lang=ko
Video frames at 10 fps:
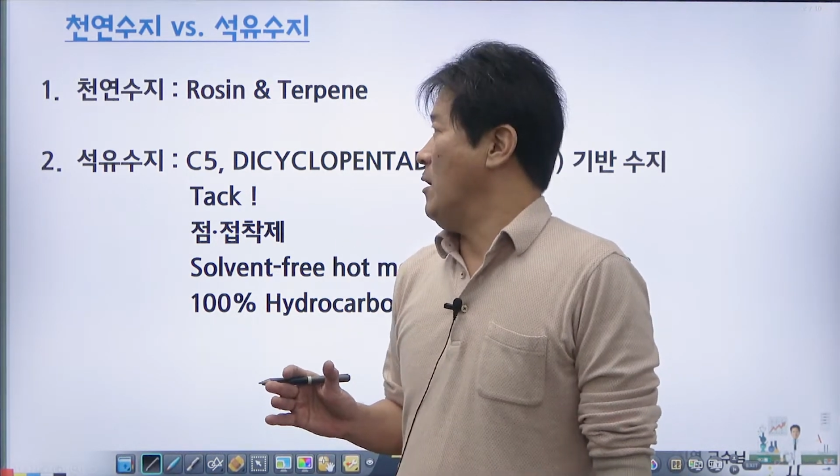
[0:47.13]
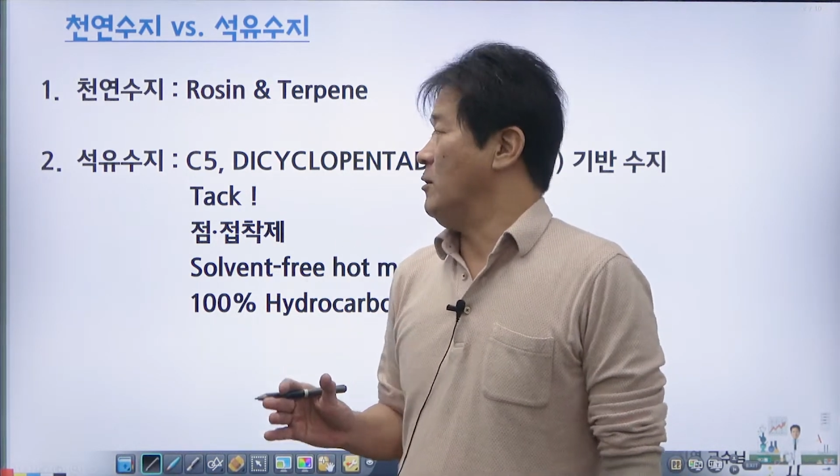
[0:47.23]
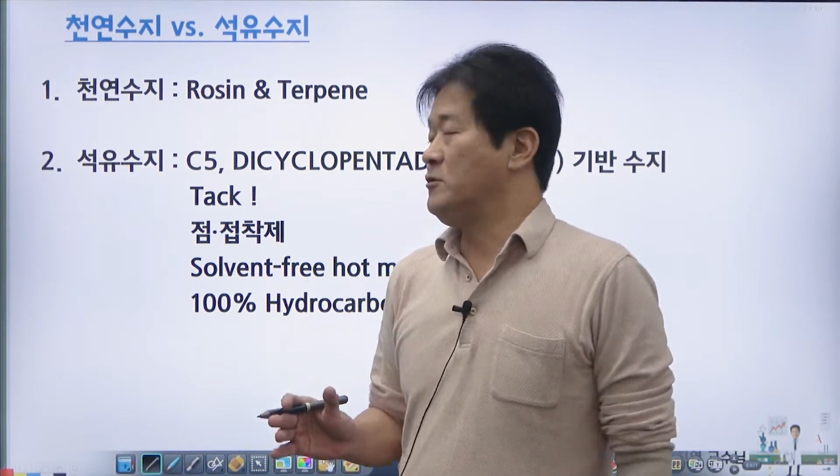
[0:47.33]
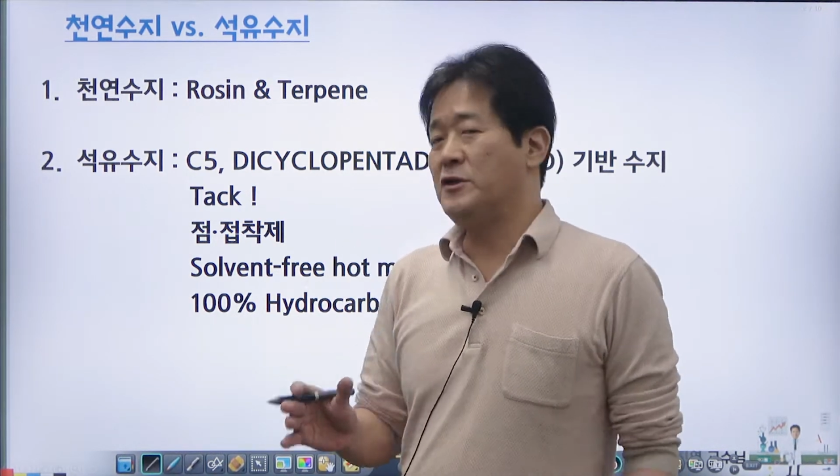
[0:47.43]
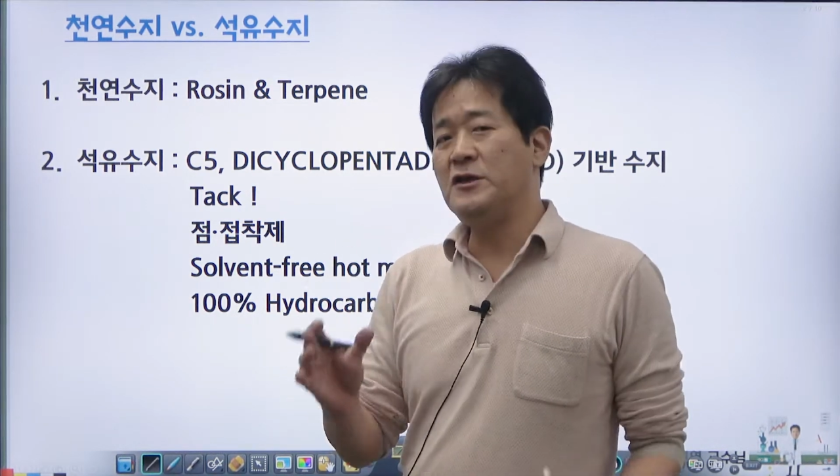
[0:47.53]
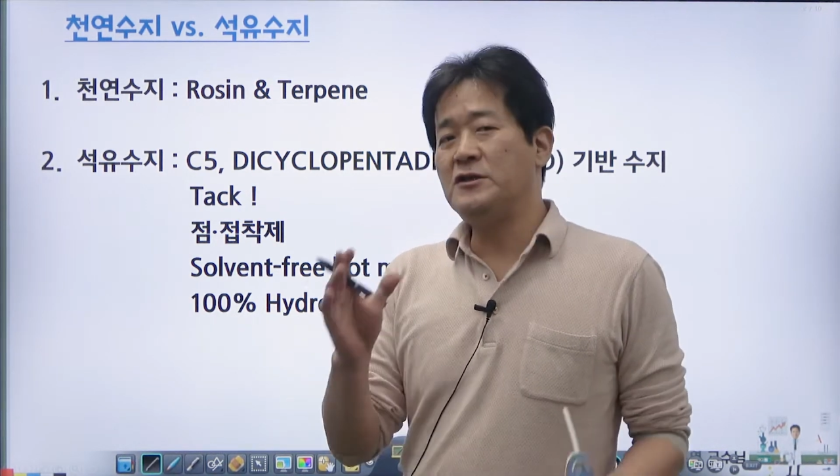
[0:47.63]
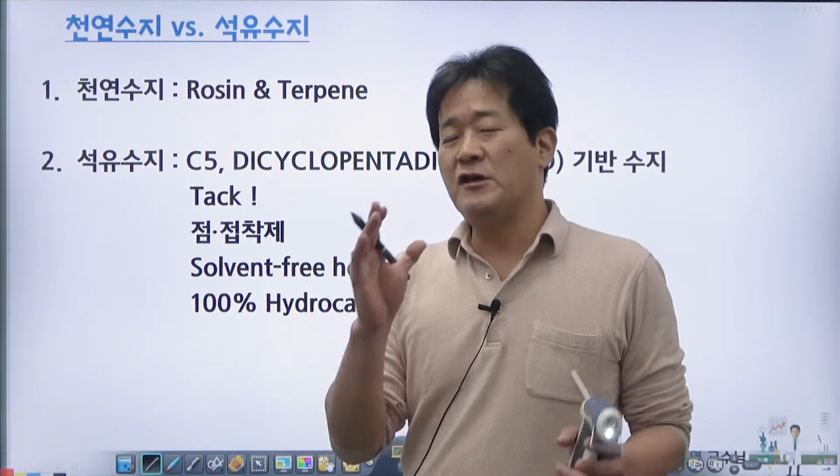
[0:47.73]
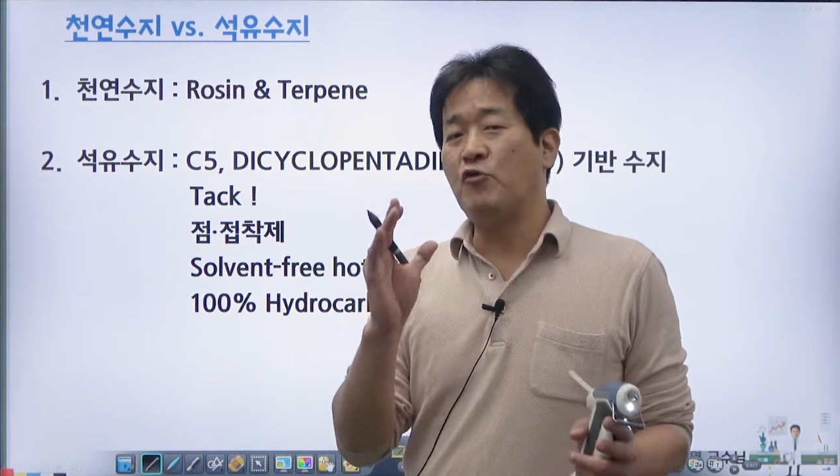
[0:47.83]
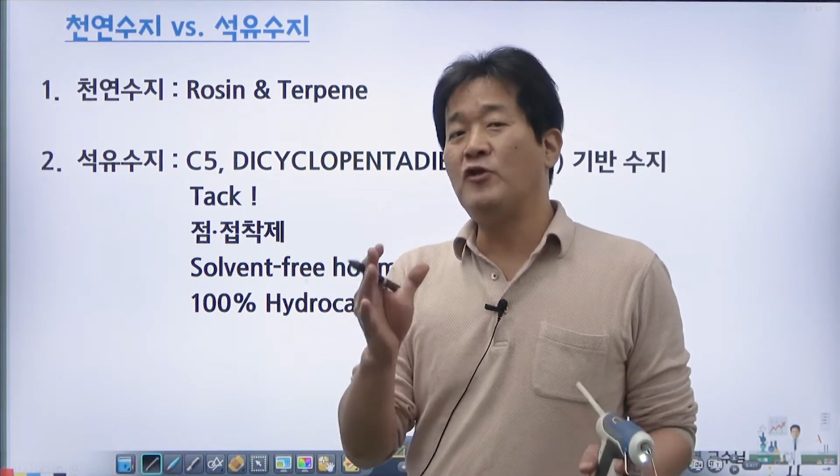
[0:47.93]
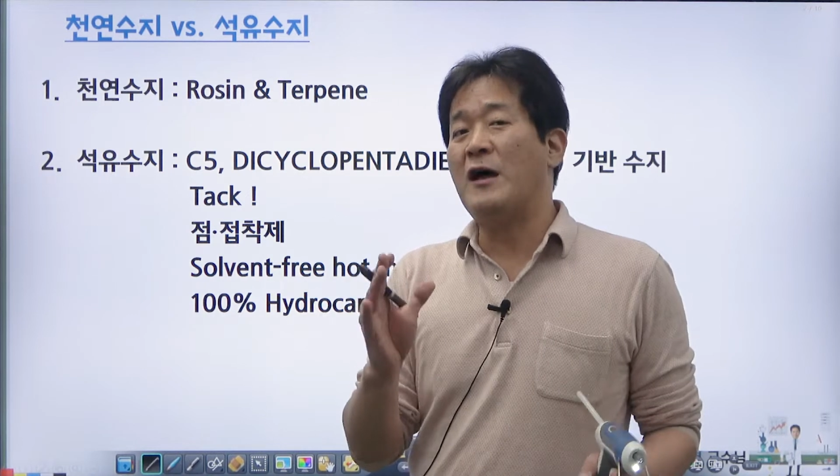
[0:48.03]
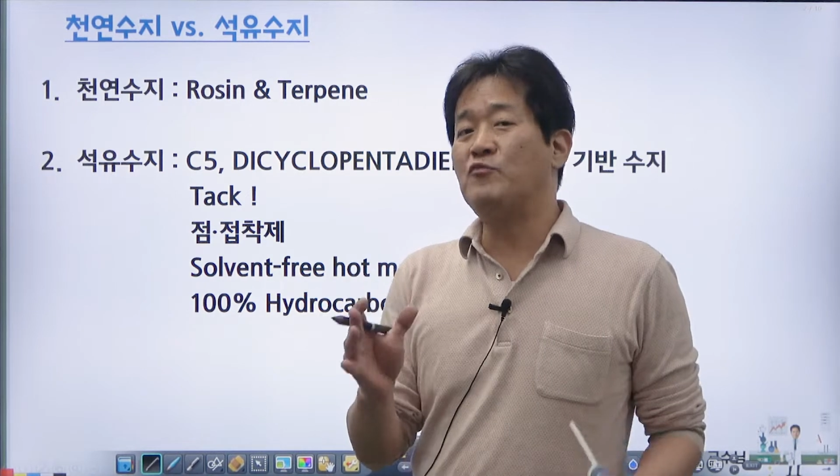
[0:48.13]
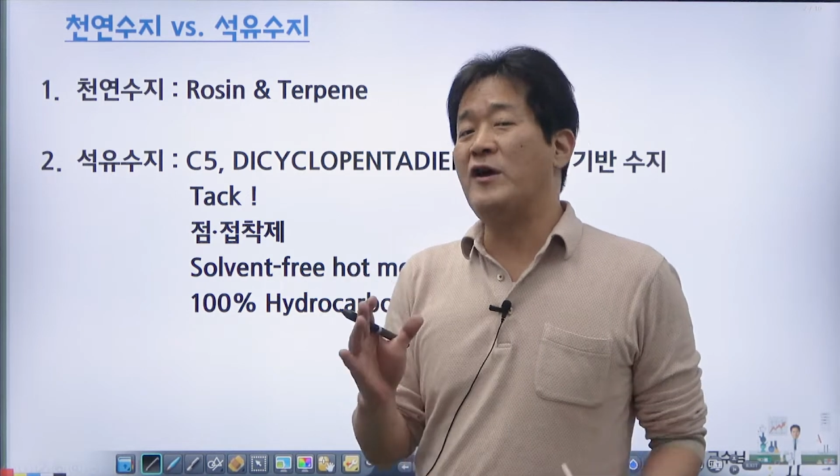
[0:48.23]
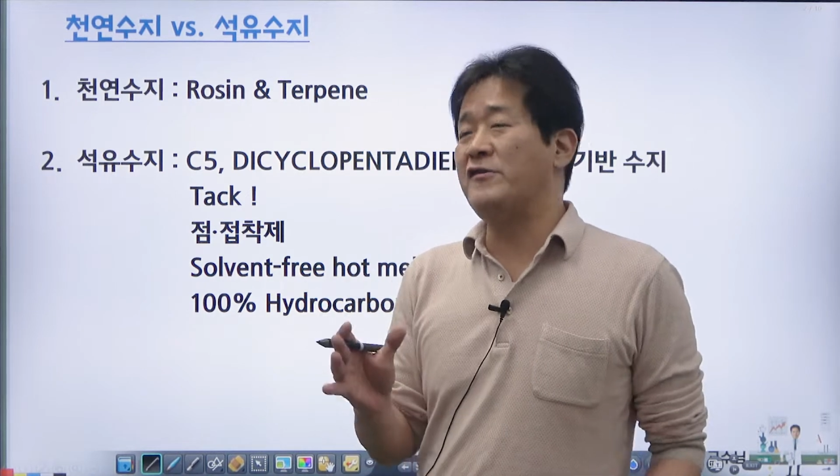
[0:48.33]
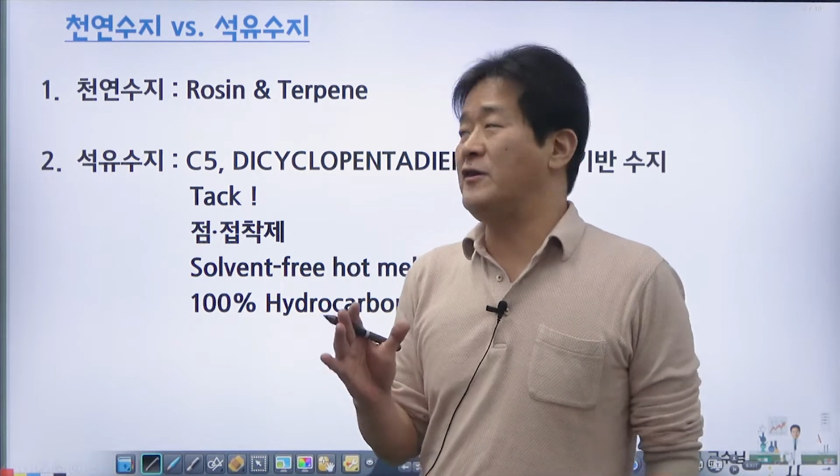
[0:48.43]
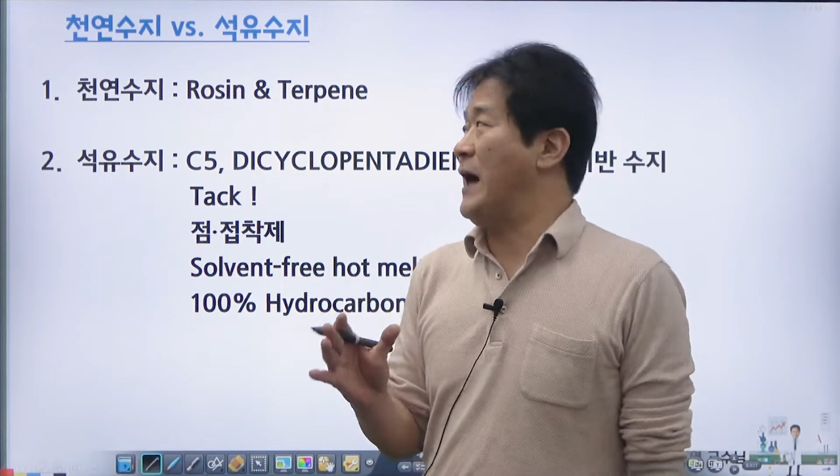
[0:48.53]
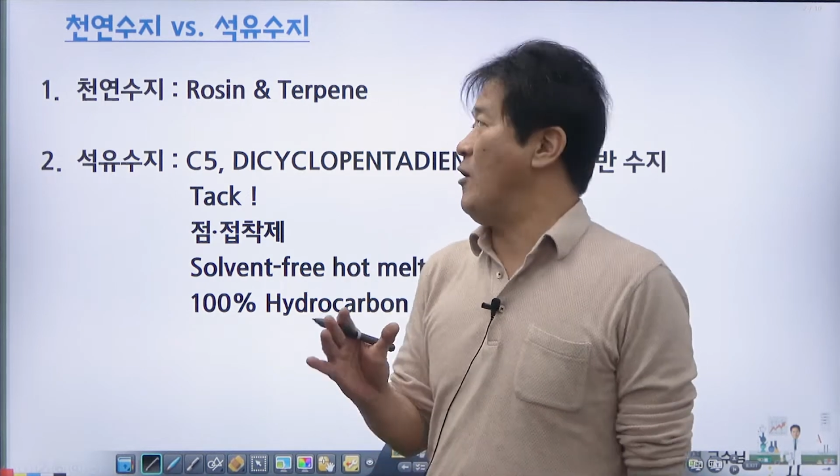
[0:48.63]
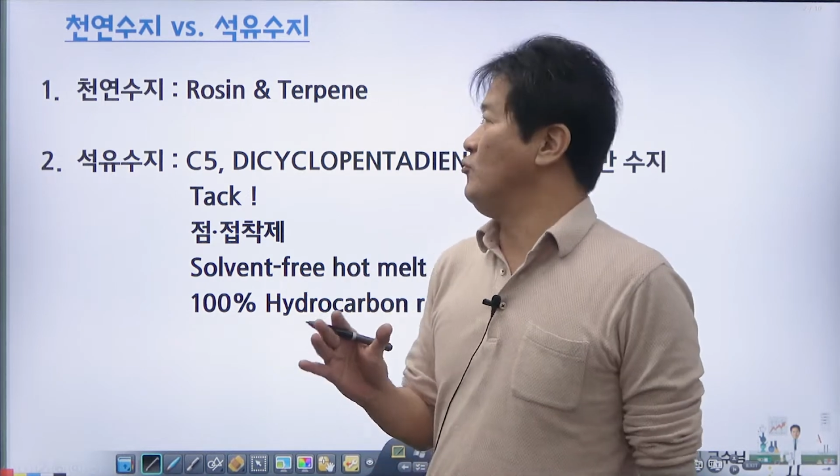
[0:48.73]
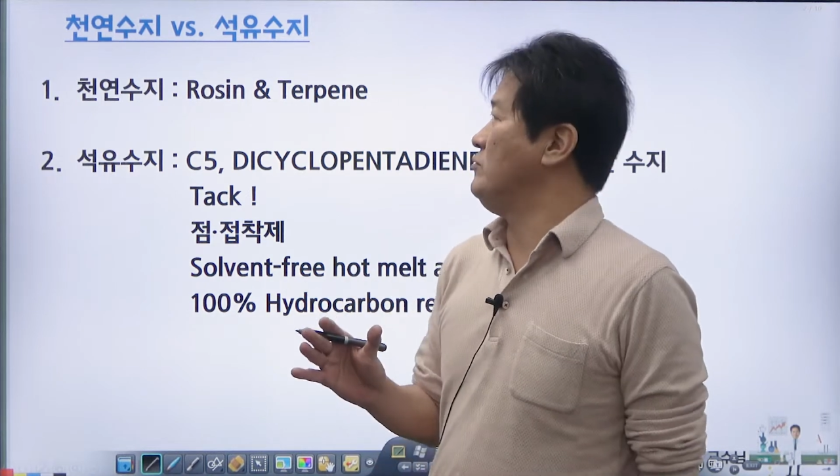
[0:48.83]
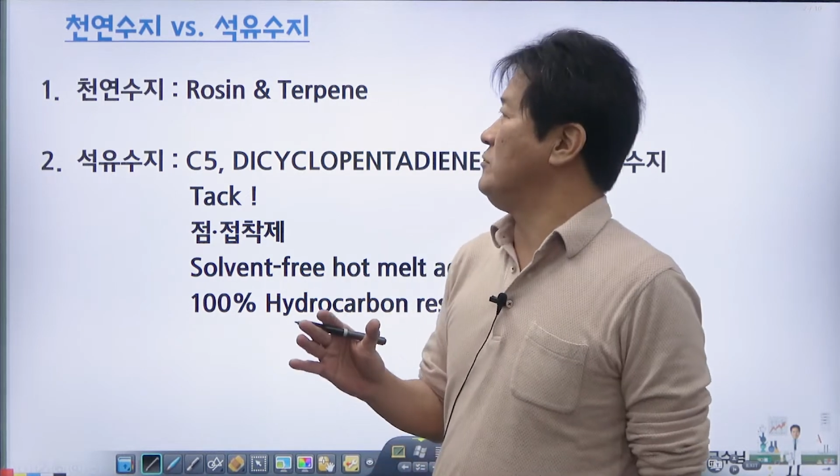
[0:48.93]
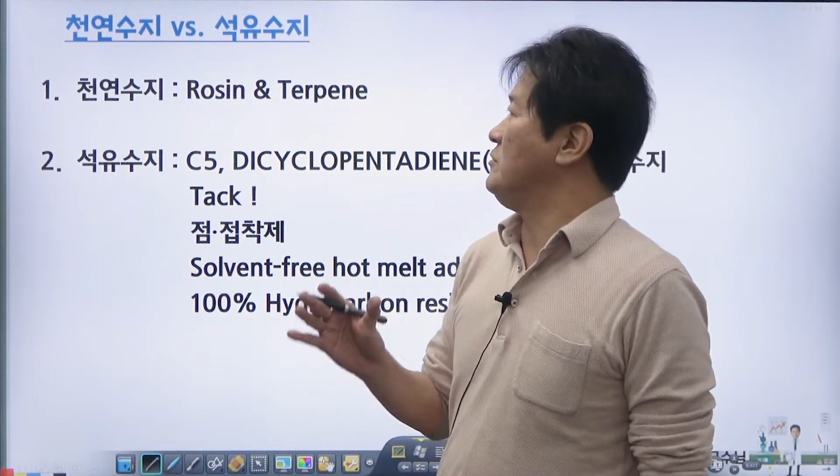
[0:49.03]
어, 특히 이제 소나무에서
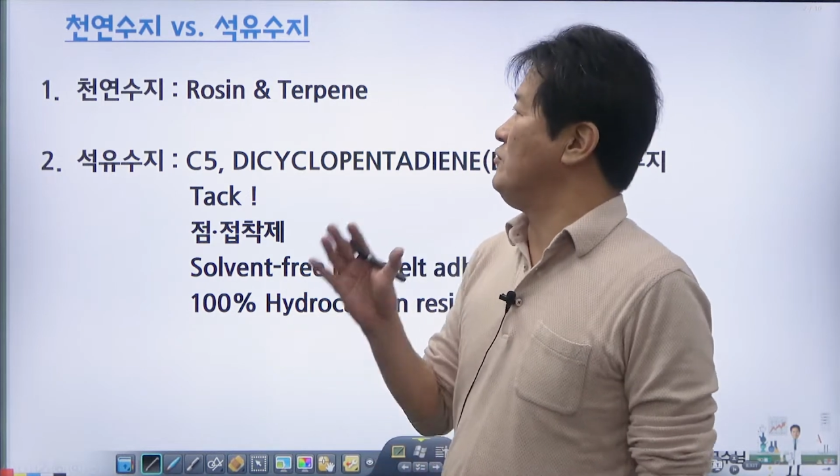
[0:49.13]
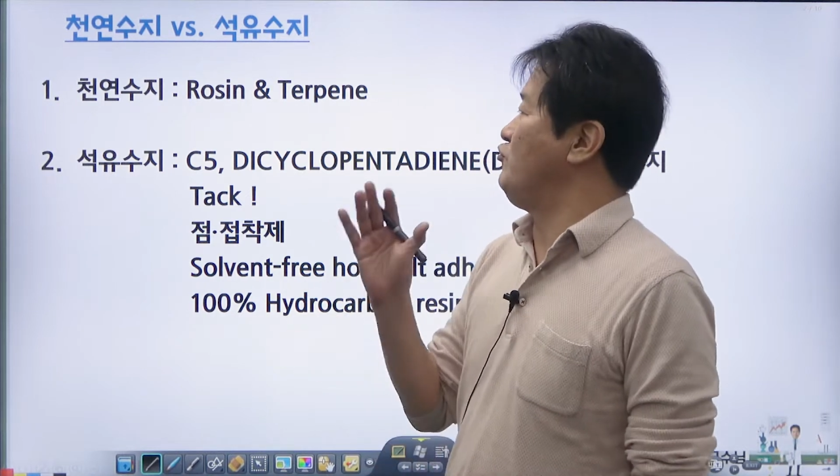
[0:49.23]
나오는 그